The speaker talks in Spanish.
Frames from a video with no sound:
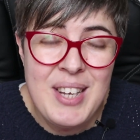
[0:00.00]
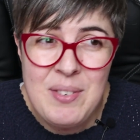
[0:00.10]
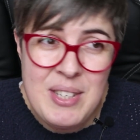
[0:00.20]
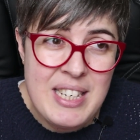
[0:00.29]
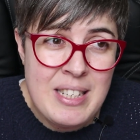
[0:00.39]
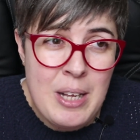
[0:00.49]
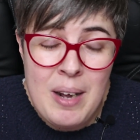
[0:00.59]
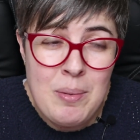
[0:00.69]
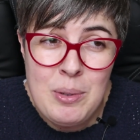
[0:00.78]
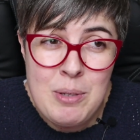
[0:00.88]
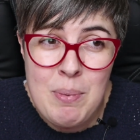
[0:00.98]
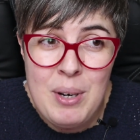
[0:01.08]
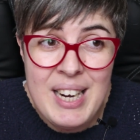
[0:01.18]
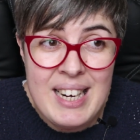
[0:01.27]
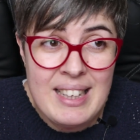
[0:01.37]
ya no es
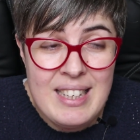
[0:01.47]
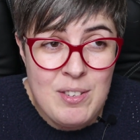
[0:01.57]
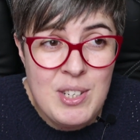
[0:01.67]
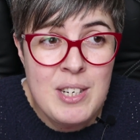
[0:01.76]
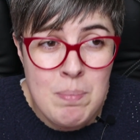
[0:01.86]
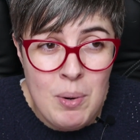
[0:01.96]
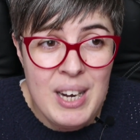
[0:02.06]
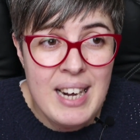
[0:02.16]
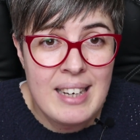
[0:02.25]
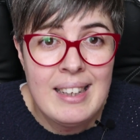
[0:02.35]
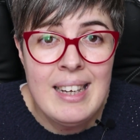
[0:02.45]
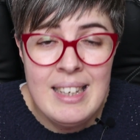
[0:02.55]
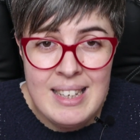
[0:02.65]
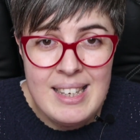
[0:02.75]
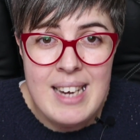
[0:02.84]
auto-spoilearte, eso es spoilearte
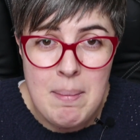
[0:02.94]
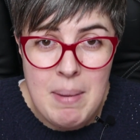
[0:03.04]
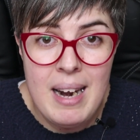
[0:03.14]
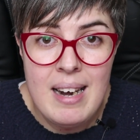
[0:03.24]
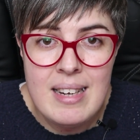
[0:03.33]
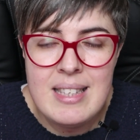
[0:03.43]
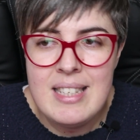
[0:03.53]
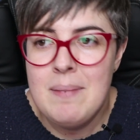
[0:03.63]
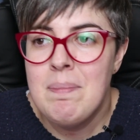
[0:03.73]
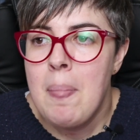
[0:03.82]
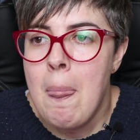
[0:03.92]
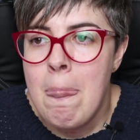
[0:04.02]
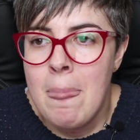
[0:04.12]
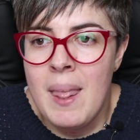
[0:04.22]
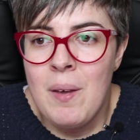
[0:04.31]
y a mala leche
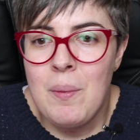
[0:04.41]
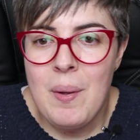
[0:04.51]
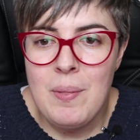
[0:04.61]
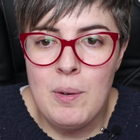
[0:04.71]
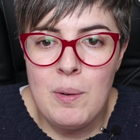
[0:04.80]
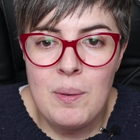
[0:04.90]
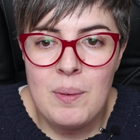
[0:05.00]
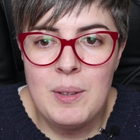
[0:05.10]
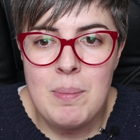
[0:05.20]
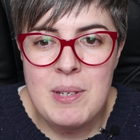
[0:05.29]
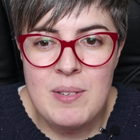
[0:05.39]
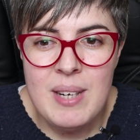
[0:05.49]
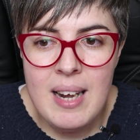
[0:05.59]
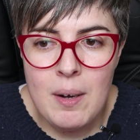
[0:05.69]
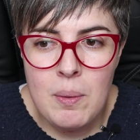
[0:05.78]
cuando, pasó
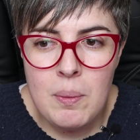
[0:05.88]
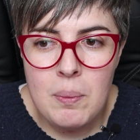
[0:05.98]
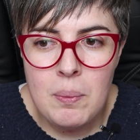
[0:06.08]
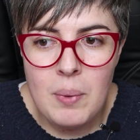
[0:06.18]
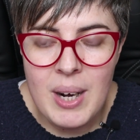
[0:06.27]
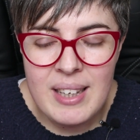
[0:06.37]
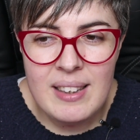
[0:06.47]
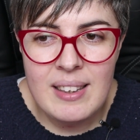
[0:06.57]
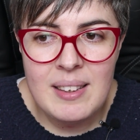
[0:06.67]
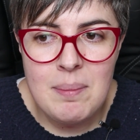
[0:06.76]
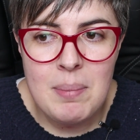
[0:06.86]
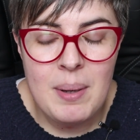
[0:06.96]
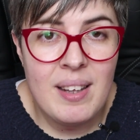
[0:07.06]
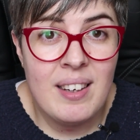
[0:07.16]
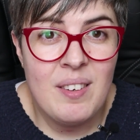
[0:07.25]
en la cuarta
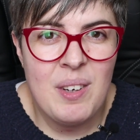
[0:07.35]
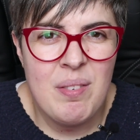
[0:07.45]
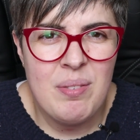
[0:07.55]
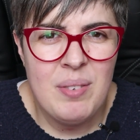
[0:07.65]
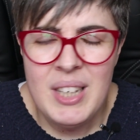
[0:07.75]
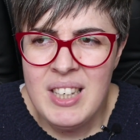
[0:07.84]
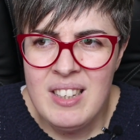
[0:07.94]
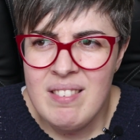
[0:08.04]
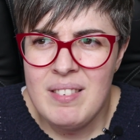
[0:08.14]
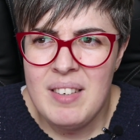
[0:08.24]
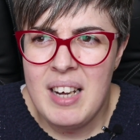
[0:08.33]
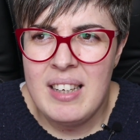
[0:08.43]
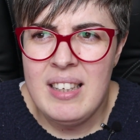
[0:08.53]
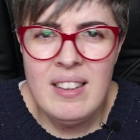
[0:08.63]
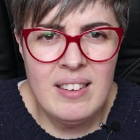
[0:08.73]
temporada creo que fue, o
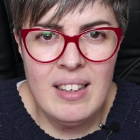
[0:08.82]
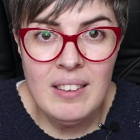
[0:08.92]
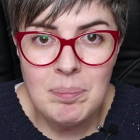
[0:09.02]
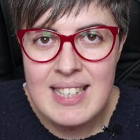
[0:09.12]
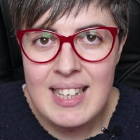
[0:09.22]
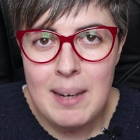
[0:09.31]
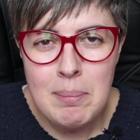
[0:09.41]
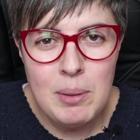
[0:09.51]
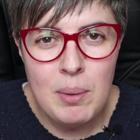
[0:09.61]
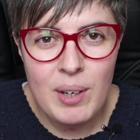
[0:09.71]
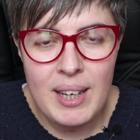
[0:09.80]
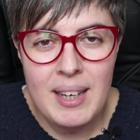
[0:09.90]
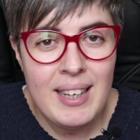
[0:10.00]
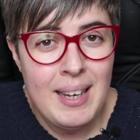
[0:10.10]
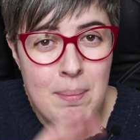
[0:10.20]
la quinta, este capítulo
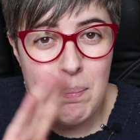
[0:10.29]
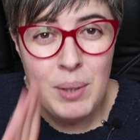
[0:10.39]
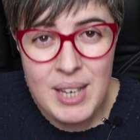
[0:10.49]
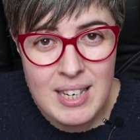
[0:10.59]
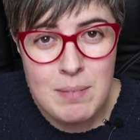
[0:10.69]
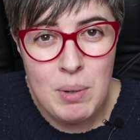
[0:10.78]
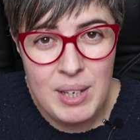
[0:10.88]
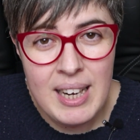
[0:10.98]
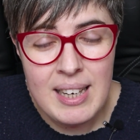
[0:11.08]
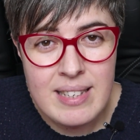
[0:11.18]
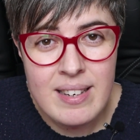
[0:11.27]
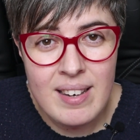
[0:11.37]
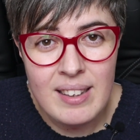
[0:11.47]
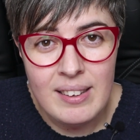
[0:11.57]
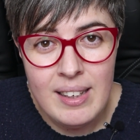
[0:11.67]
que, voy a spoilear la
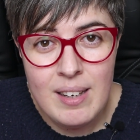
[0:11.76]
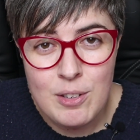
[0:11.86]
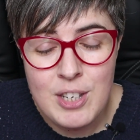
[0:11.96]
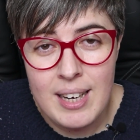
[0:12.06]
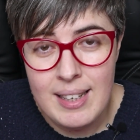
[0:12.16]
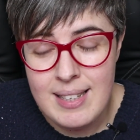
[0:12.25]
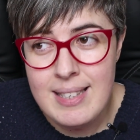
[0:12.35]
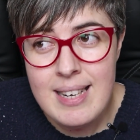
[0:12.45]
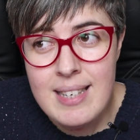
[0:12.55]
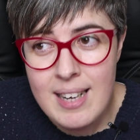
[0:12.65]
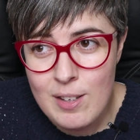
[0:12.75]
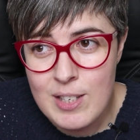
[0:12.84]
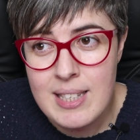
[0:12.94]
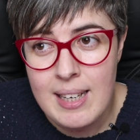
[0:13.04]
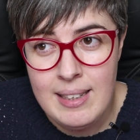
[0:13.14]
serie entera, o sea que si has llegado
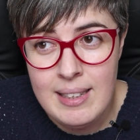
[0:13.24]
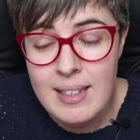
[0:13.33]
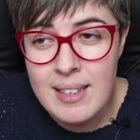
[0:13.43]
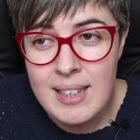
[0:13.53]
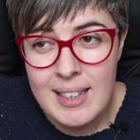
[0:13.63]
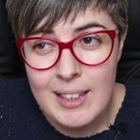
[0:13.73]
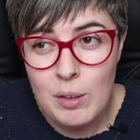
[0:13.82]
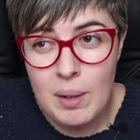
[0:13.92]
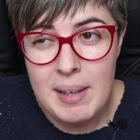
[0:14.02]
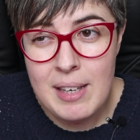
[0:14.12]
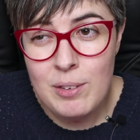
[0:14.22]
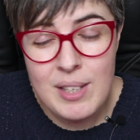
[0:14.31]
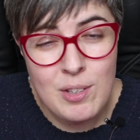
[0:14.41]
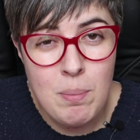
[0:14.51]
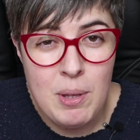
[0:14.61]
hasta aquí y todavía no te
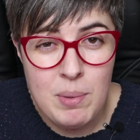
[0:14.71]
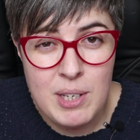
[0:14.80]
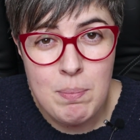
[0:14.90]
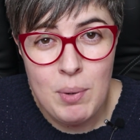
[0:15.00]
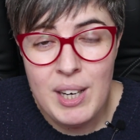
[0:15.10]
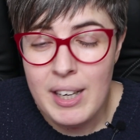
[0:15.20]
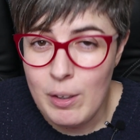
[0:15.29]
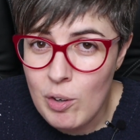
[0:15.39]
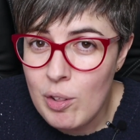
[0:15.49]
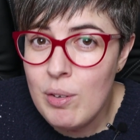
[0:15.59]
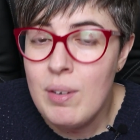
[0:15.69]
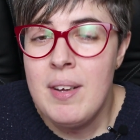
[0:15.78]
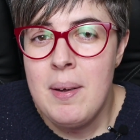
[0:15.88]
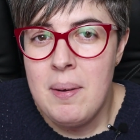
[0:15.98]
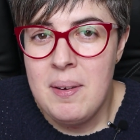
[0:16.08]
has comido un spoiler gordo
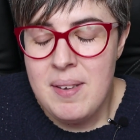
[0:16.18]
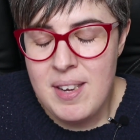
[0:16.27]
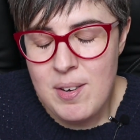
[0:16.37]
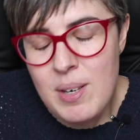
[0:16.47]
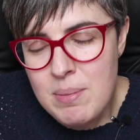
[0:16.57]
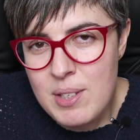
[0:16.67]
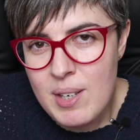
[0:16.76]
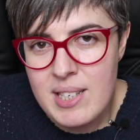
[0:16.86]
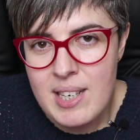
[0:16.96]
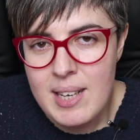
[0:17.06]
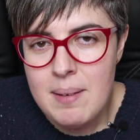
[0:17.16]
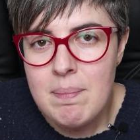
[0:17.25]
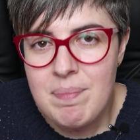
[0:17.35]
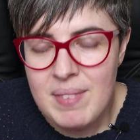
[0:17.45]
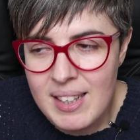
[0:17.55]
y no has visto la serie
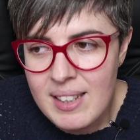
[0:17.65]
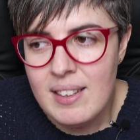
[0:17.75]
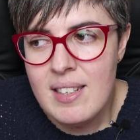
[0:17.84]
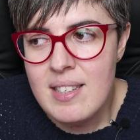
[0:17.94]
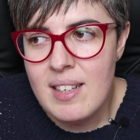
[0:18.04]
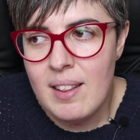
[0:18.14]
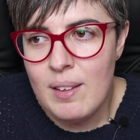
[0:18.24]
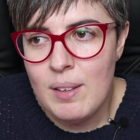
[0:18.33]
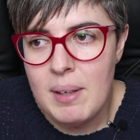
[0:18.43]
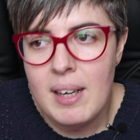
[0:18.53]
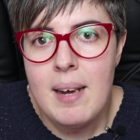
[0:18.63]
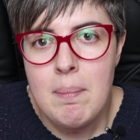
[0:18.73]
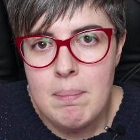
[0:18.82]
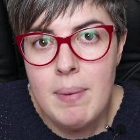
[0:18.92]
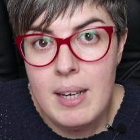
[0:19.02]
y tienes intención de verla,
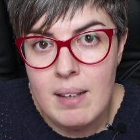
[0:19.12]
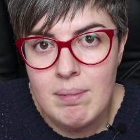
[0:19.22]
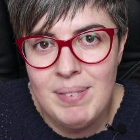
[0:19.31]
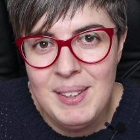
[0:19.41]
para.